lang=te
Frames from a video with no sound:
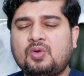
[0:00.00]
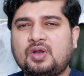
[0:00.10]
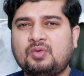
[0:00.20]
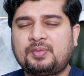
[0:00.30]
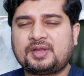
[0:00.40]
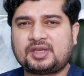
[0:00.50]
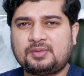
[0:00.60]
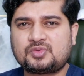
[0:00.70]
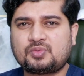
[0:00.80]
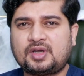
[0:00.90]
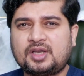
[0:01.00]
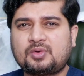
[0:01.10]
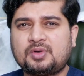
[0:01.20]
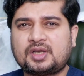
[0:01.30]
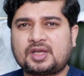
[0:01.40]
ఒకవేళ మన క్రీమ్స్ వాడినా
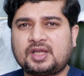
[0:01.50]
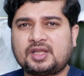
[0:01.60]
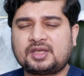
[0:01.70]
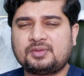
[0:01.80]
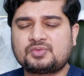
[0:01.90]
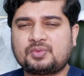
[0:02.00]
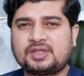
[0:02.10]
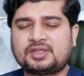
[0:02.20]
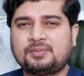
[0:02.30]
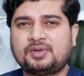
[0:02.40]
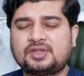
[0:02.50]
కొన్ని రకాల క్రీమ్స్ వాడితే